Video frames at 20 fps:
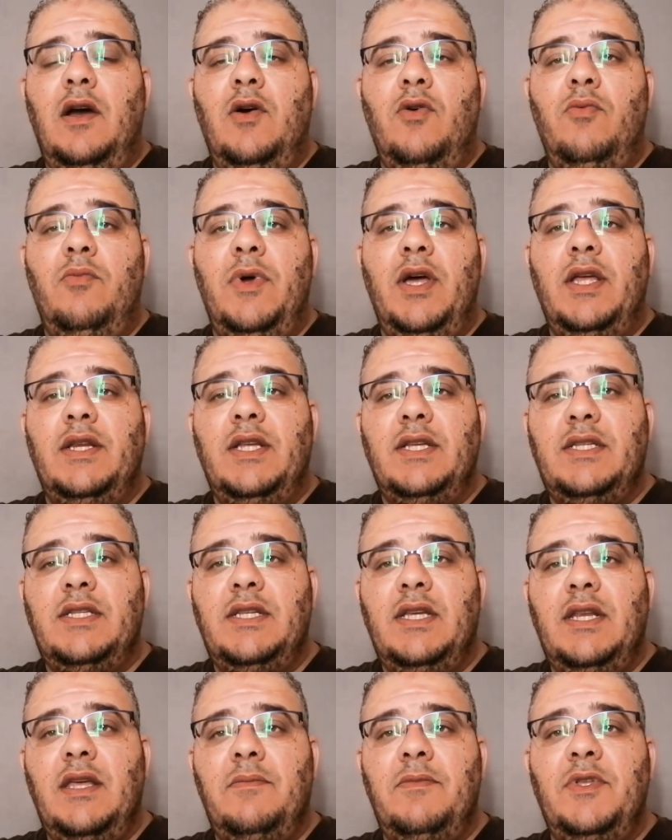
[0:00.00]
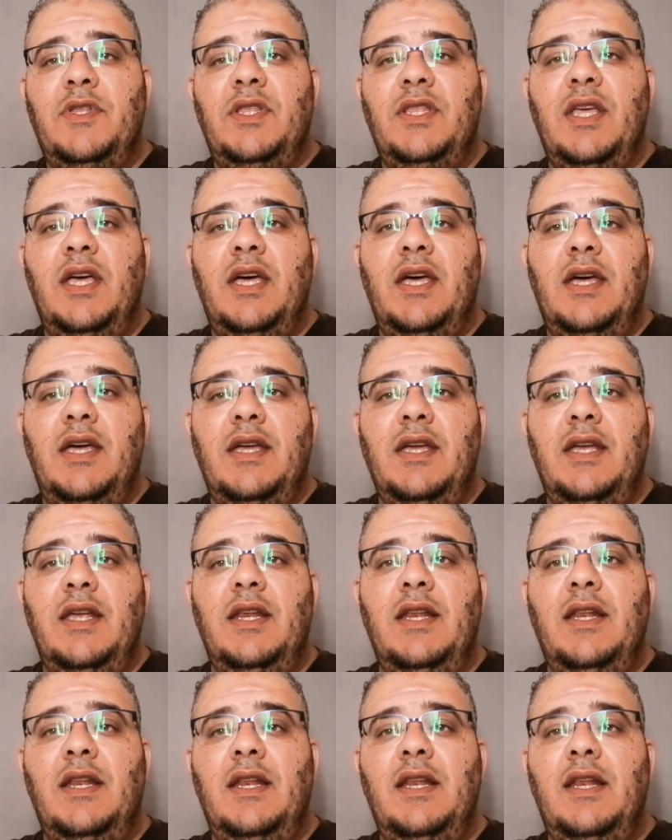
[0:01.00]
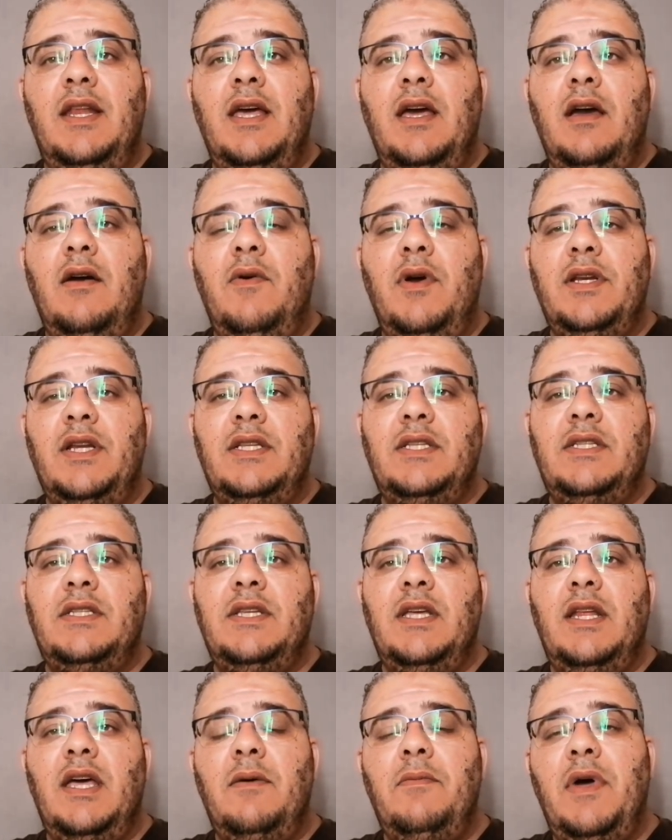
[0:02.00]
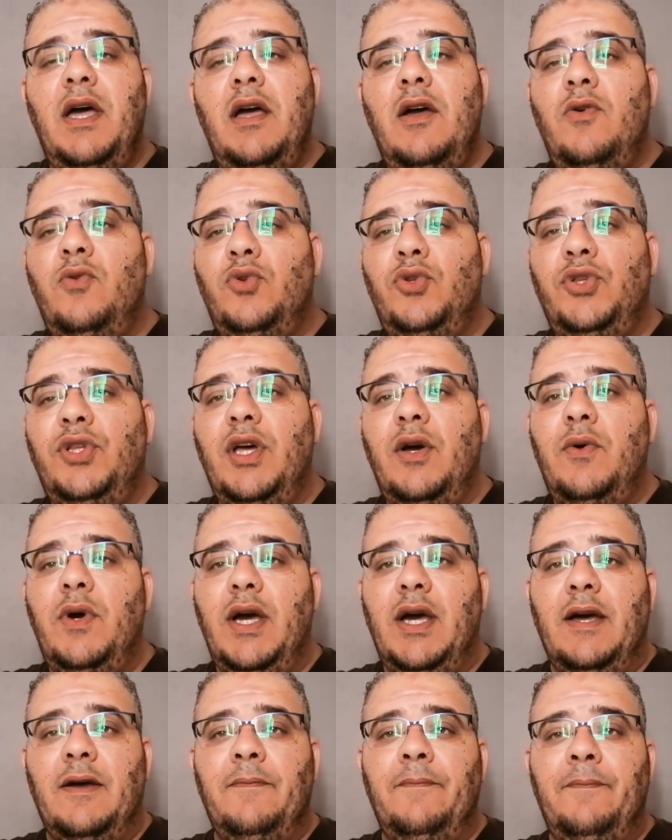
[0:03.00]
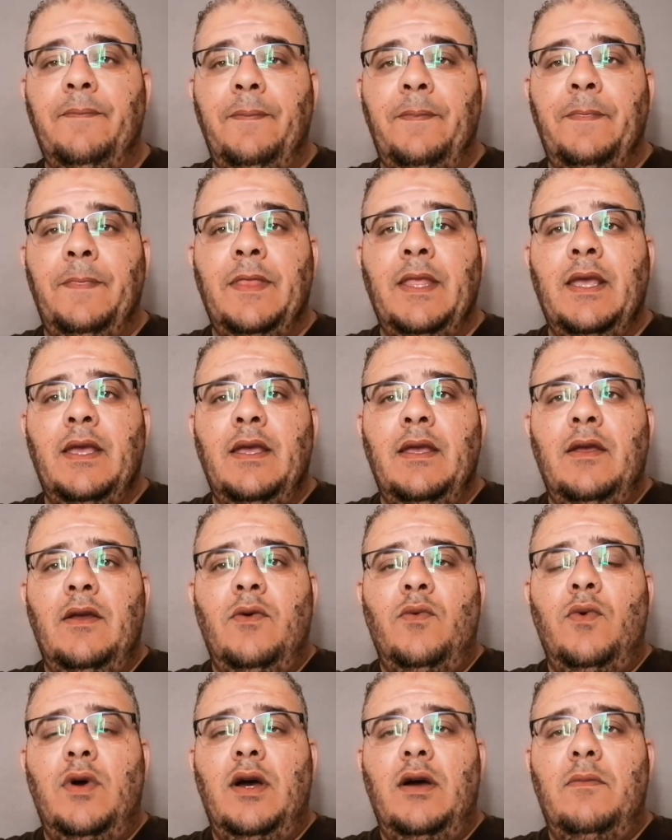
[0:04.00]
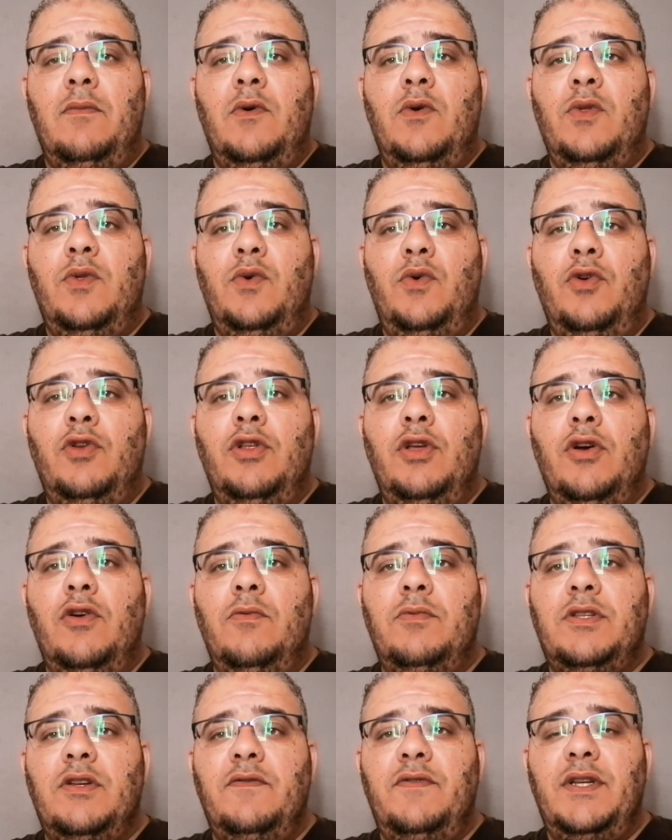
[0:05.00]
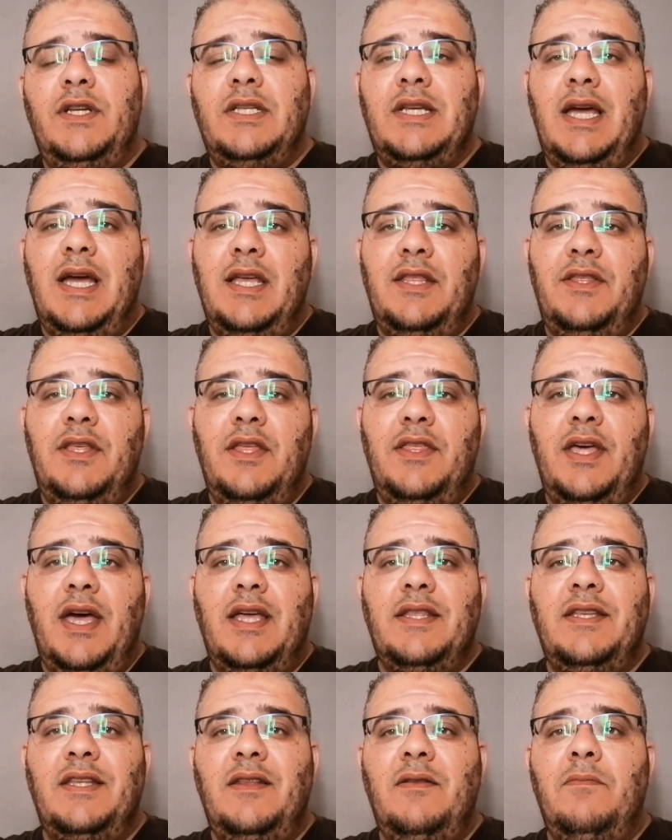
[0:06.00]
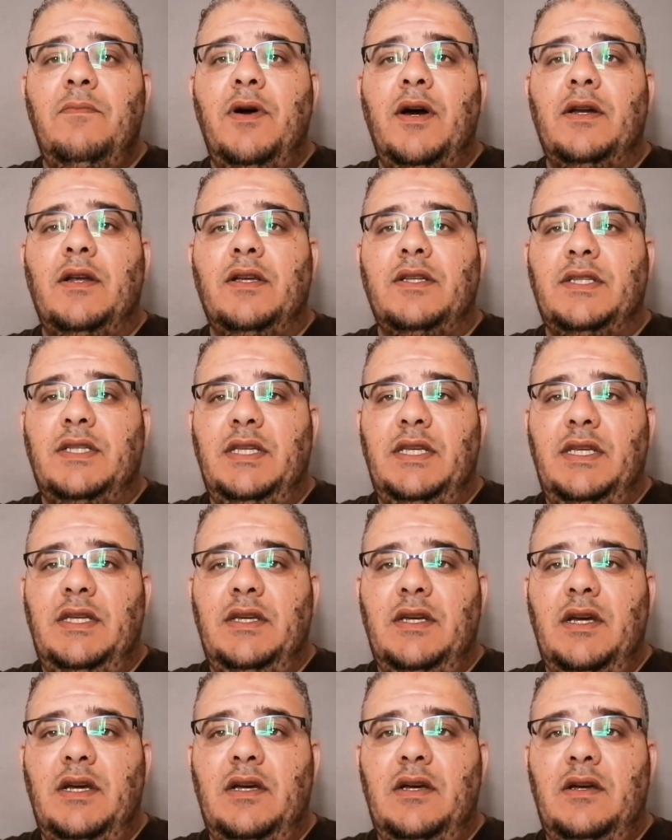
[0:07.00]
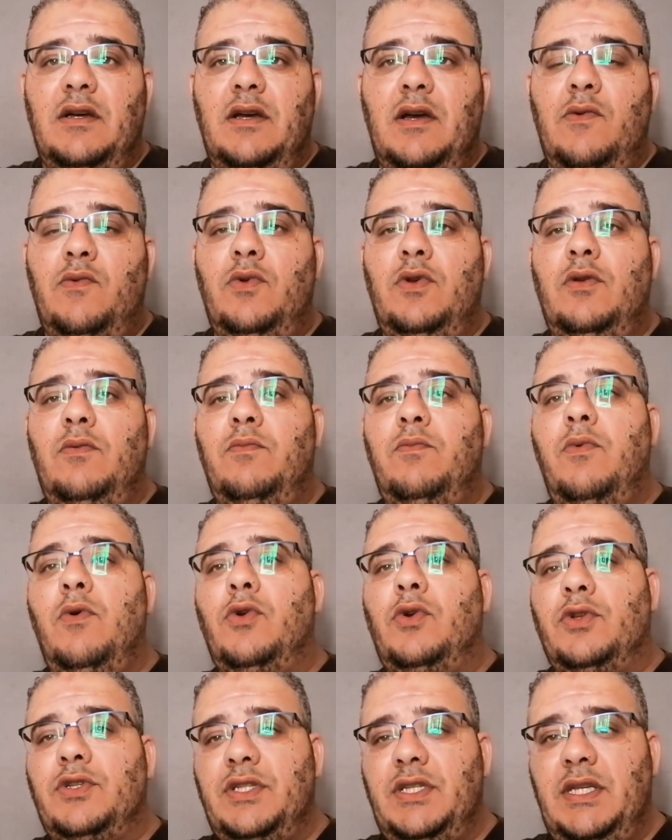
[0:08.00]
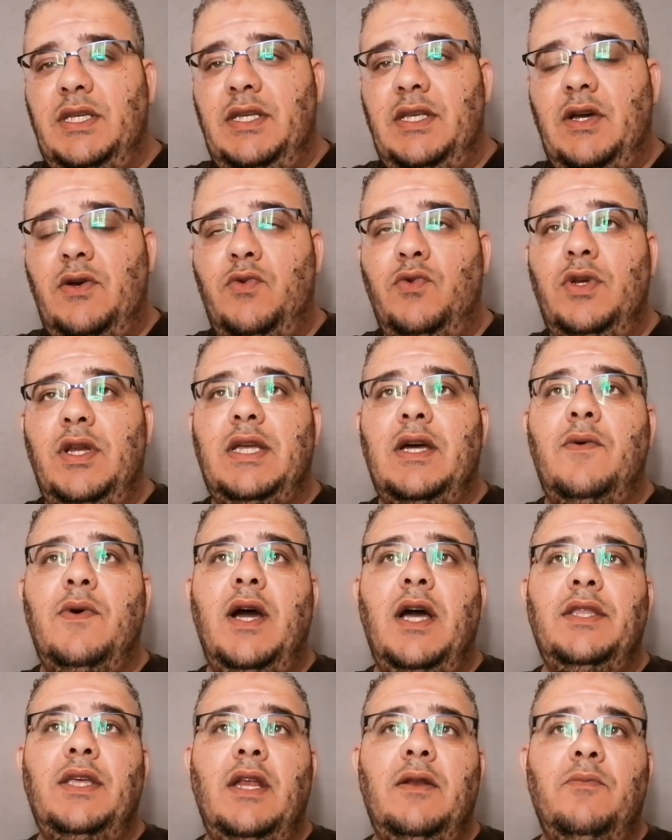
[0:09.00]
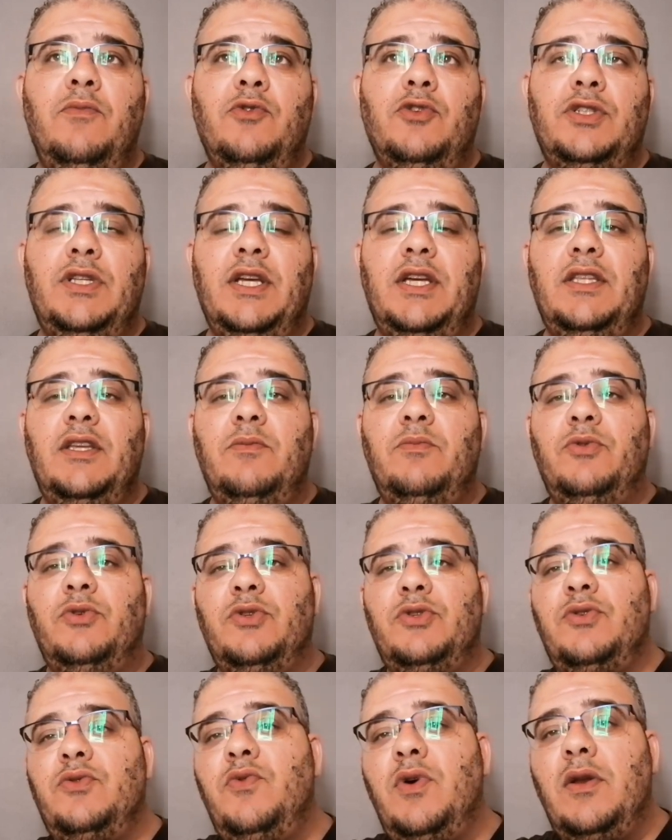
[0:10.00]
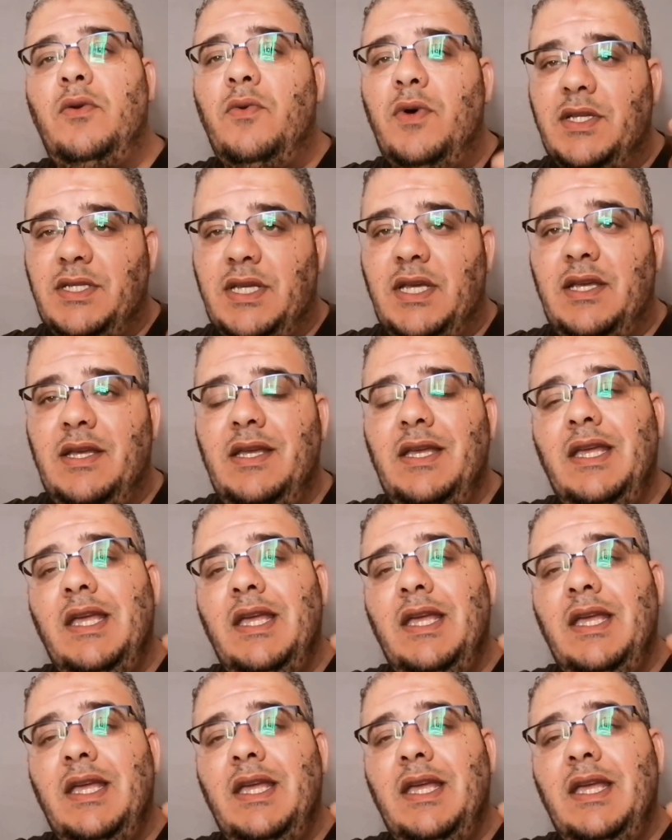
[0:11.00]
أو ما نزل من داء إلا ونزل معه الدواء وموضوع اليوم سوف نتحدث عن البرص أو البرصي يقول لك واحد البرص لكن البرص هو الوزغ